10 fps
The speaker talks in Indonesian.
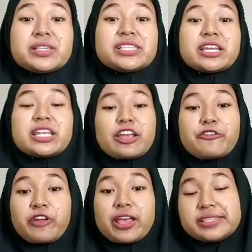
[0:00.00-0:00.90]
menjadi
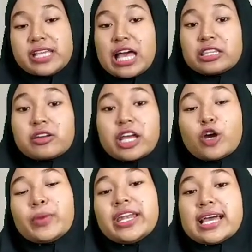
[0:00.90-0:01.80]
referensi atau
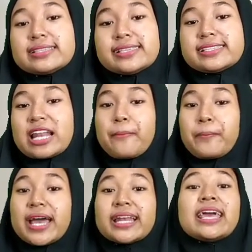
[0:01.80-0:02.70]
rekomendasi
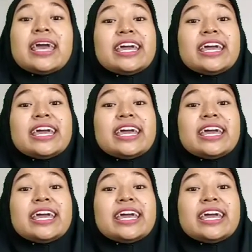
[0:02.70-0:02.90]
senapan